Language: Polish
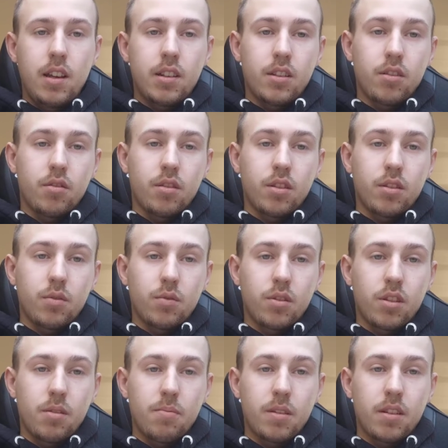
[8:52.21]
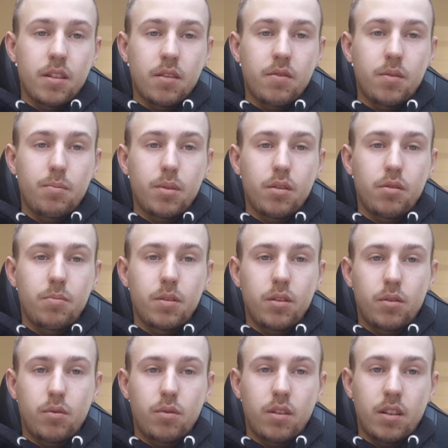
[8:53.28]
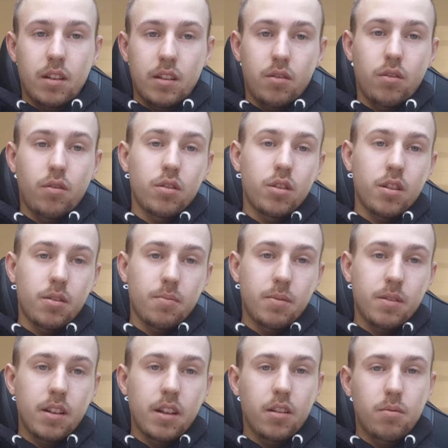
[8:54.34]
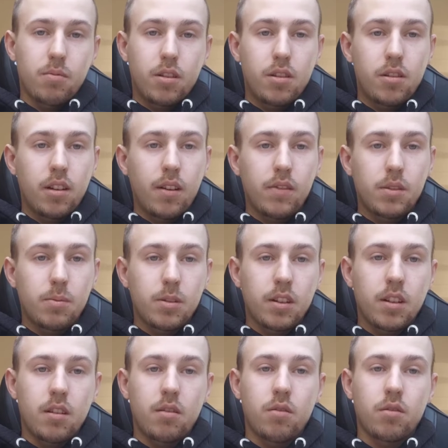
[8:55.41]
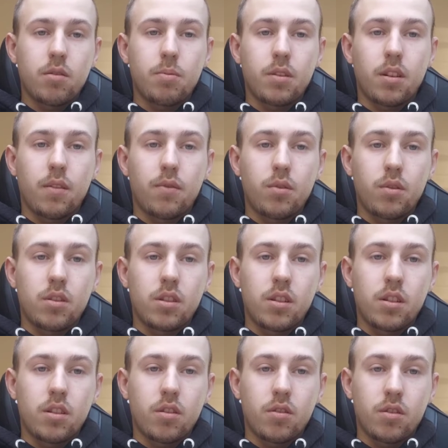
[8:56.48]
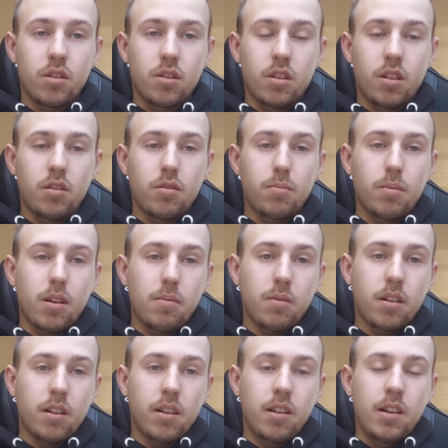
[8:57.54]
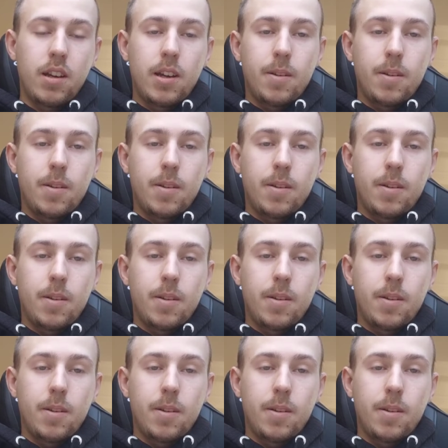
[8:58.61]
czy to też u siebie Zagłębie Lubin, które no, chociażby z Legiem, kiedy nawet przegrało, to potrafiło strzelić chociaż jedną bramkę.